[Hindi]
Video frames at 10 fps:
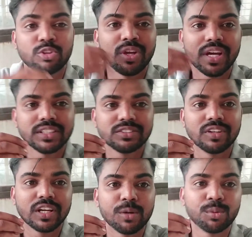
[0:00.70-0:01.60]
तो ये गाइस
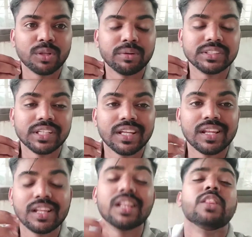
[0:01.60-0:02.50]
वेलकम टू द माय चैनल
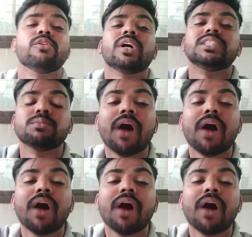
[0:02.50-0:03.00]
तो गाइस